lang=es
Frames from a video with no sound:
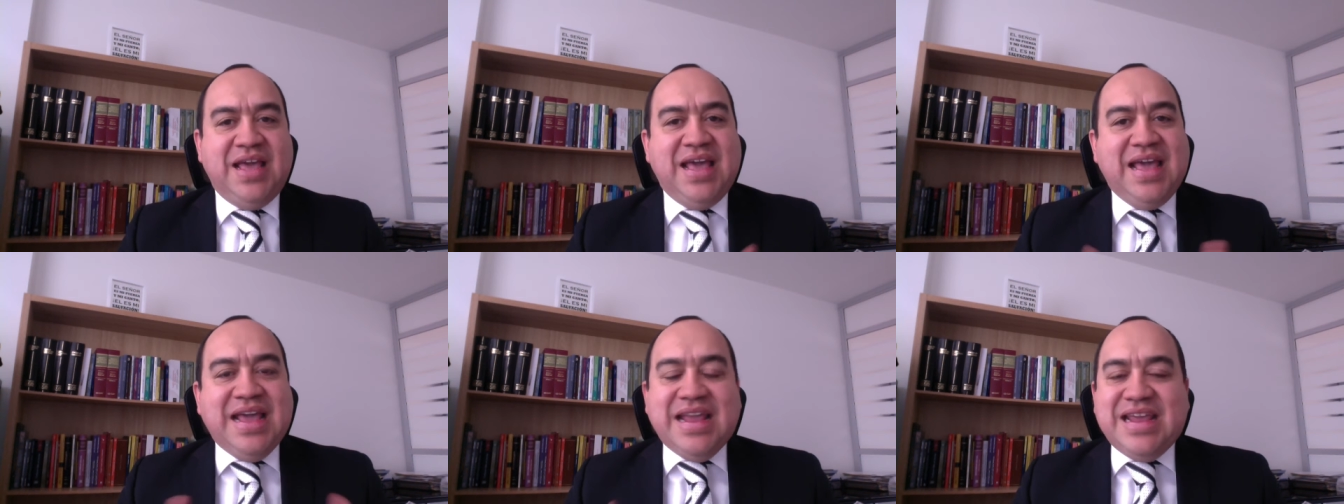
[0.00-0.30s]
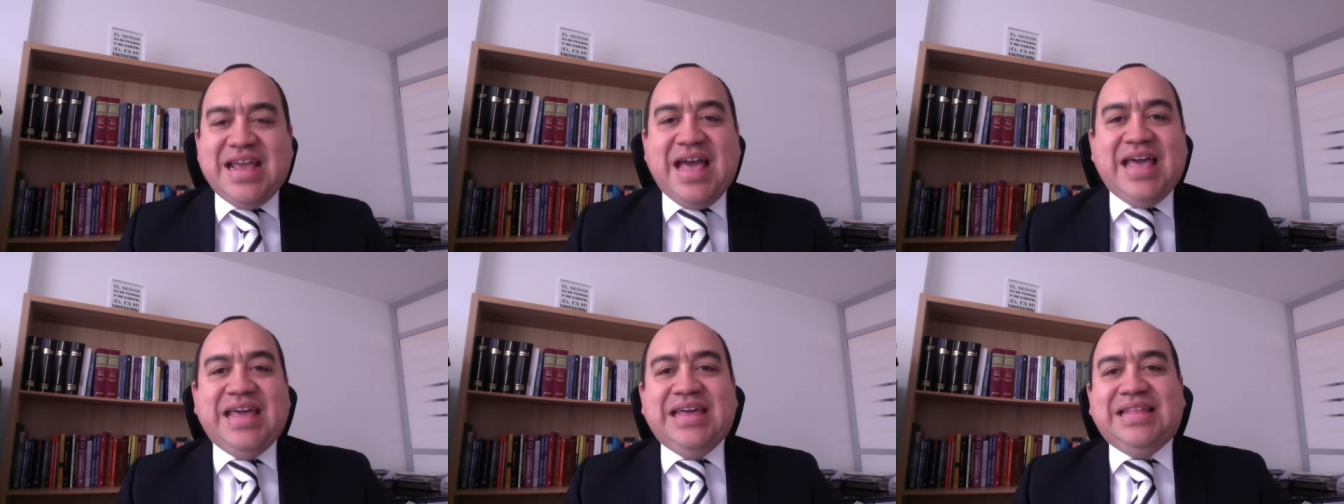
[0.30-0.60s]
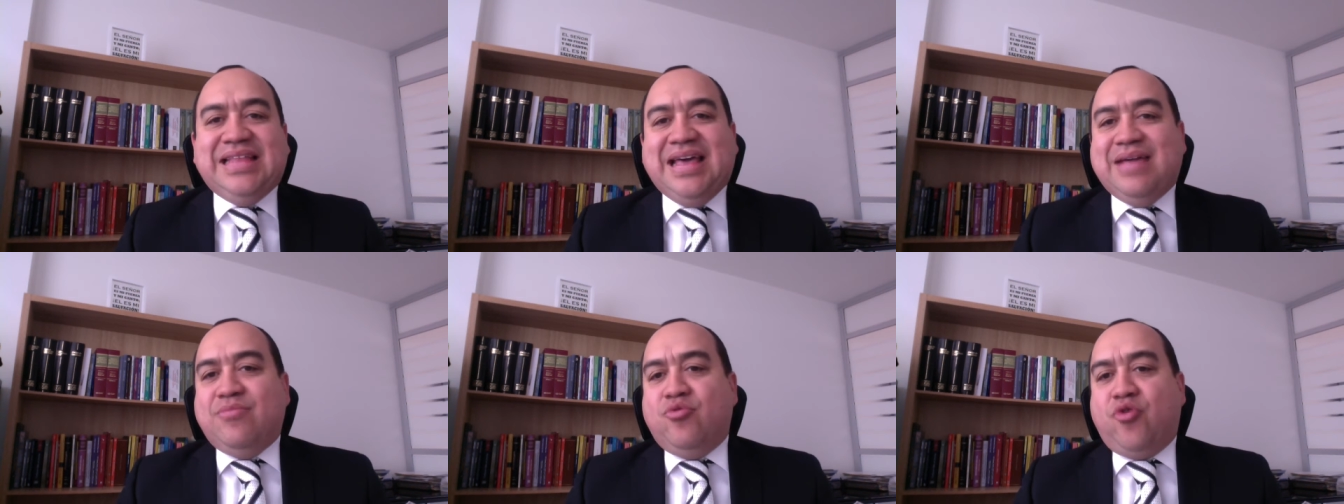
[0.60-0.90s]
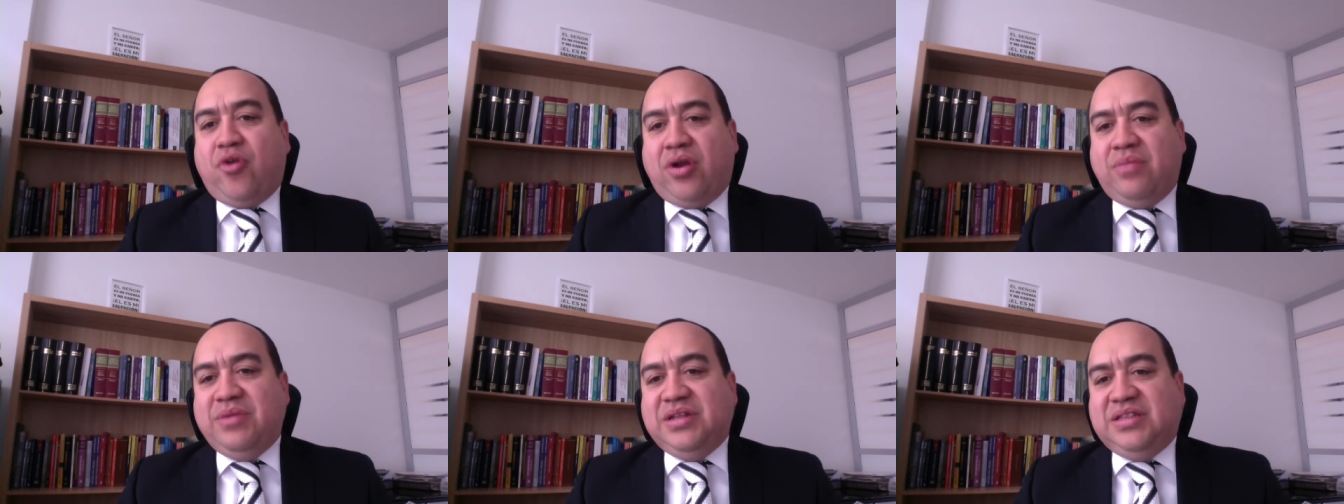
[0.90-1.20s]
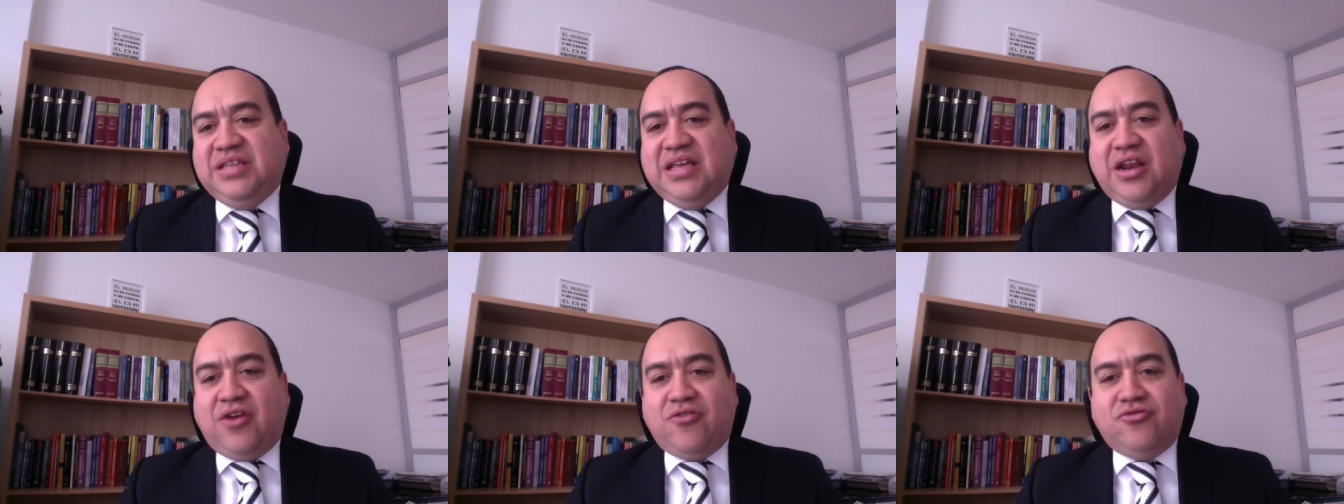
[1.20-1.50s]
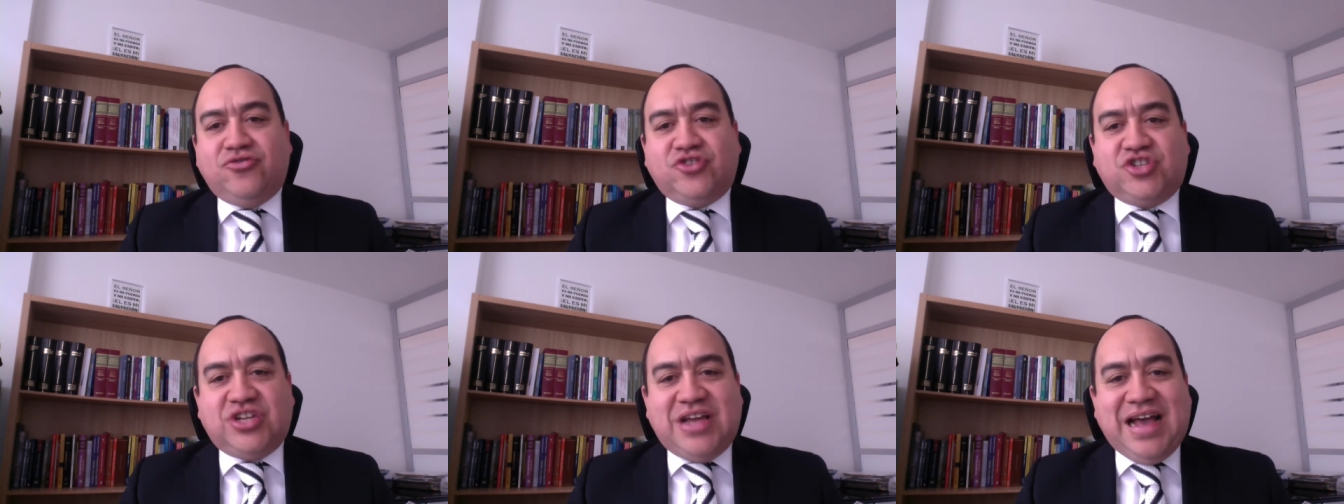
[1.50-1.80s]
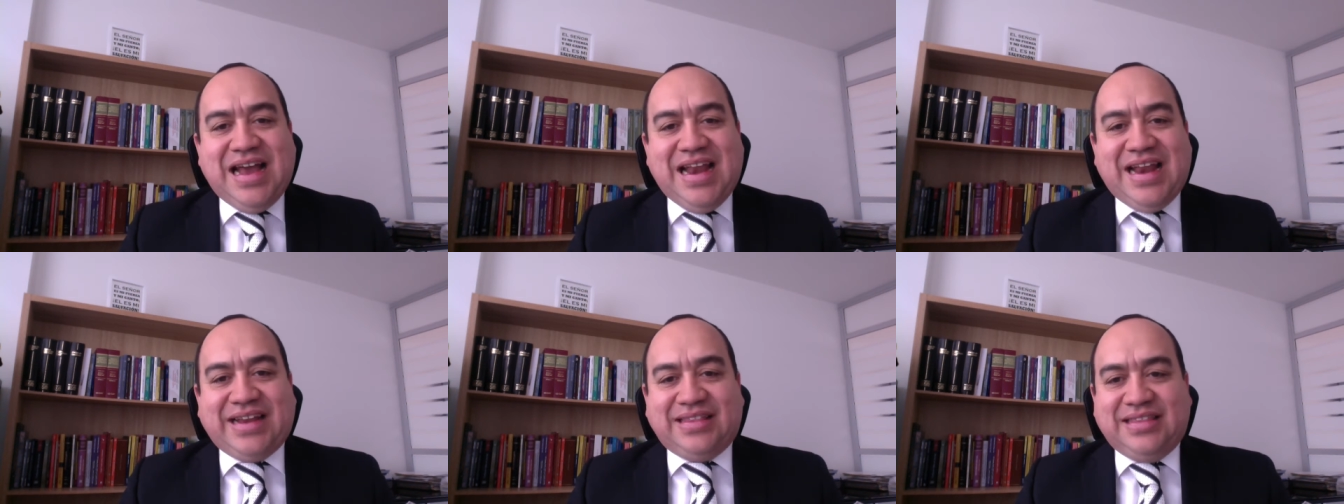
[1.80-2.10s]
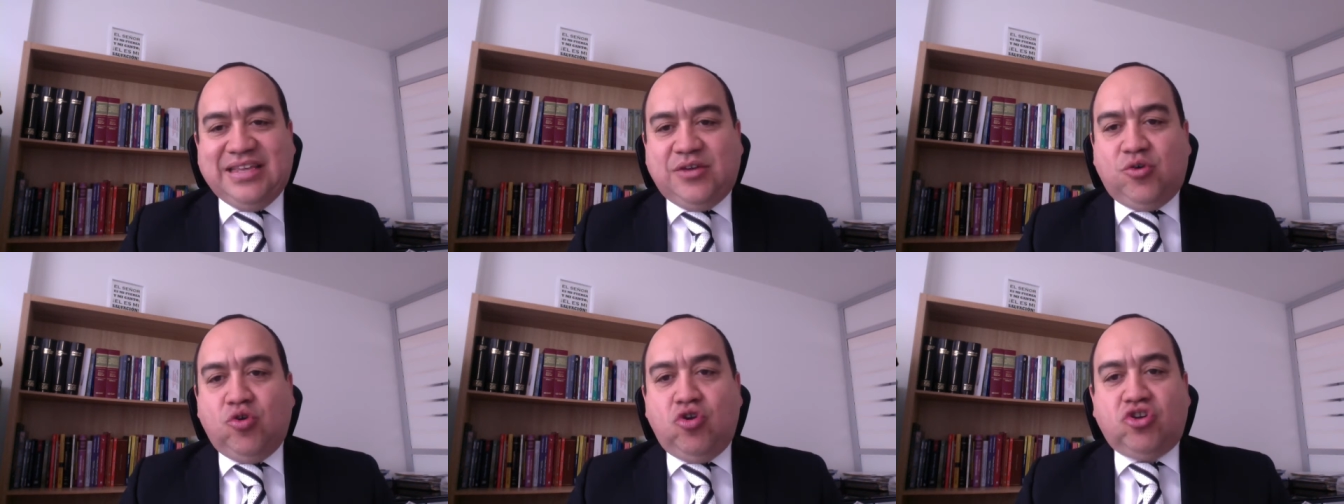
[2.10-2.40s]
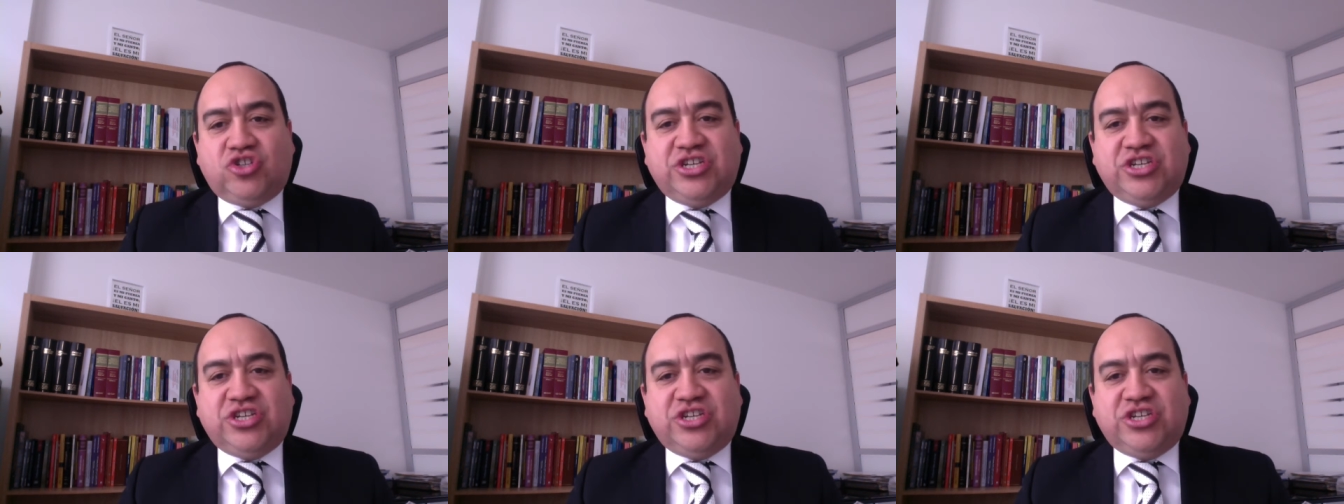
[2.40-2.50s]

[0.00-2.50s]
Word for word: Y ahí debemos remitirnos al artículo